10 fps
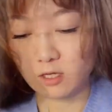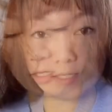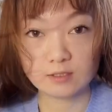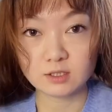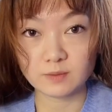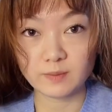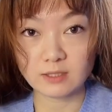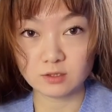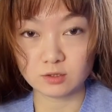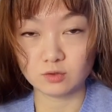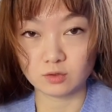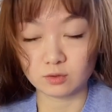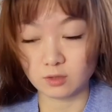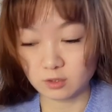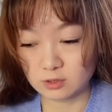那十八、十九、
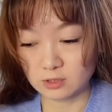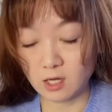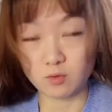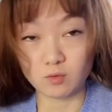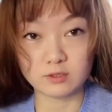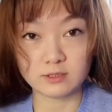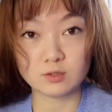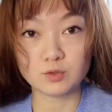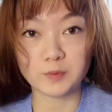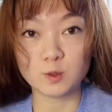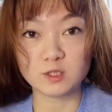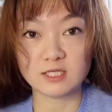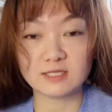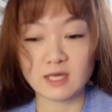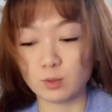二十号我其实就没有剪
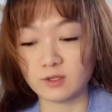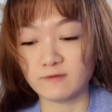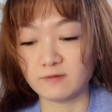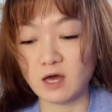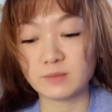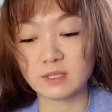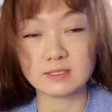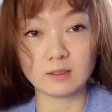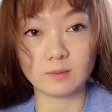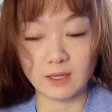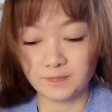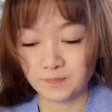在我的 vlogmas 里面。